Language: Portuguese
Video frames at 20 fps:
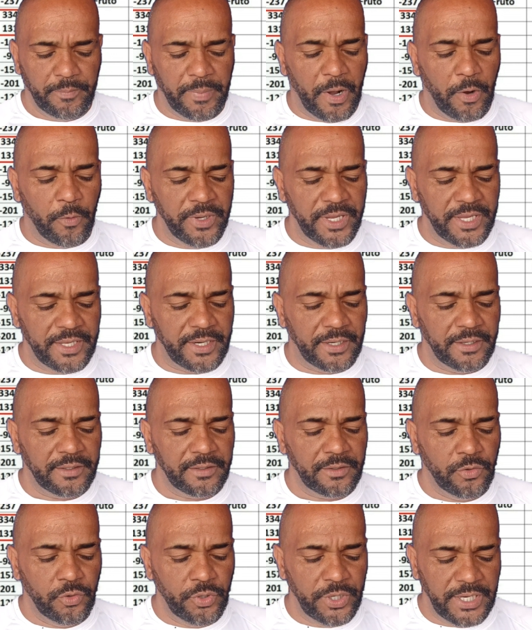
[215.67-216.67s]

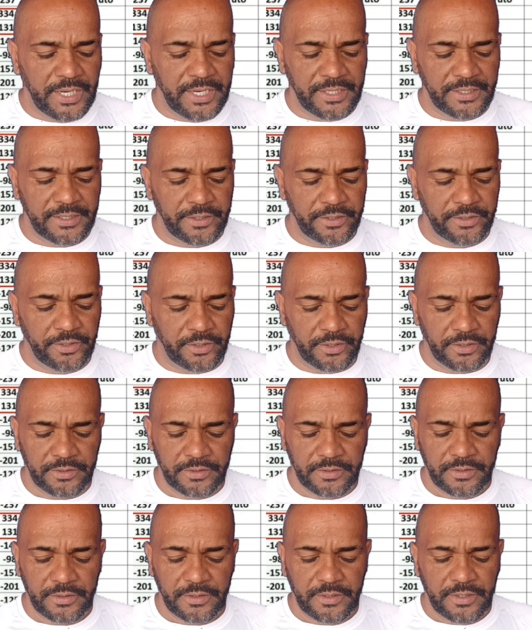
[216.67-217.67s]
Palmeira, William
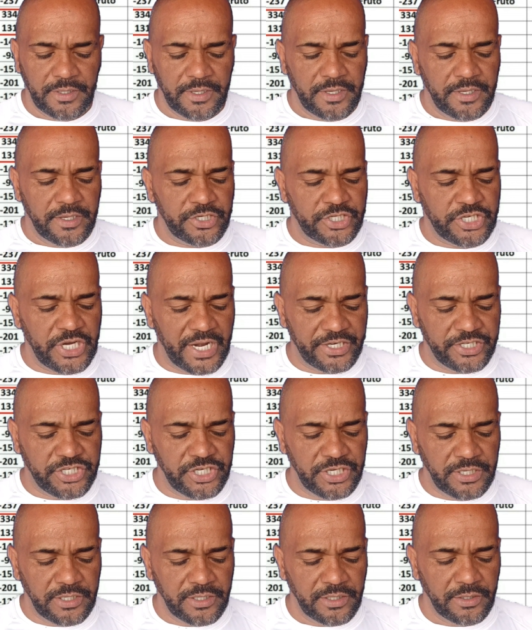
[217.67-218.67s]
ganhou.
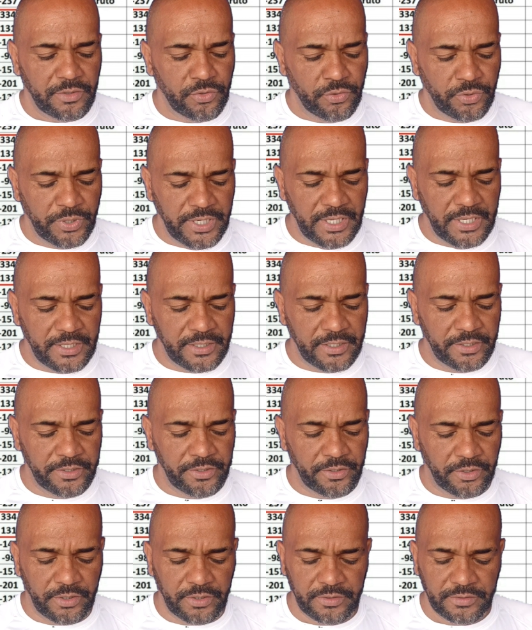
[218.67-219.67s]
Jardim, William
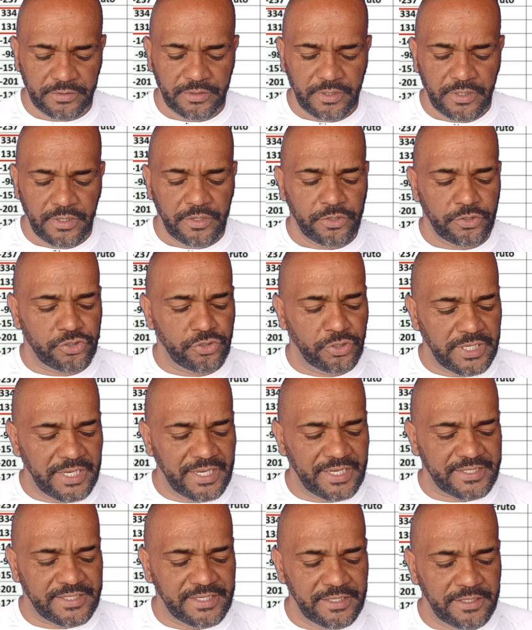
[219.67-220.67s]
ganhou.
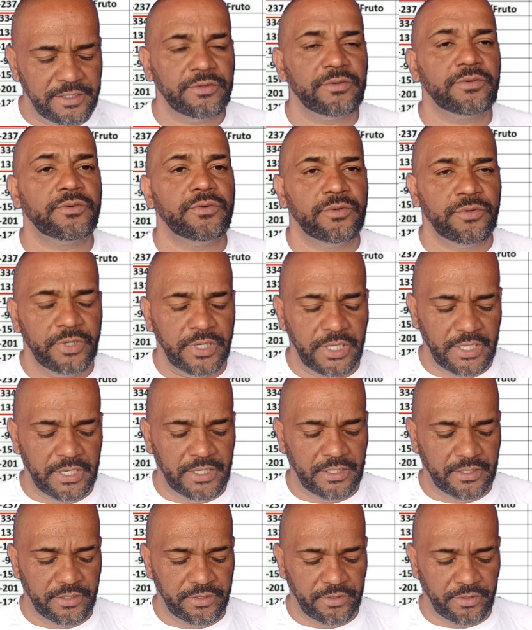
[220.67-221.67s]
Juquiazinho,
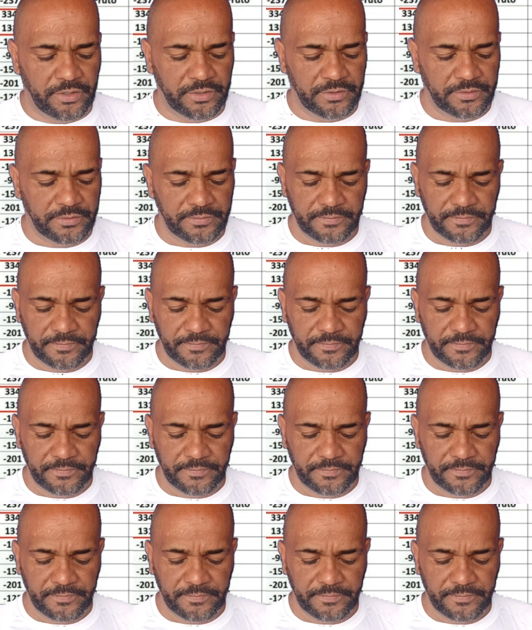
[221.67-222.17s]
William ganhou.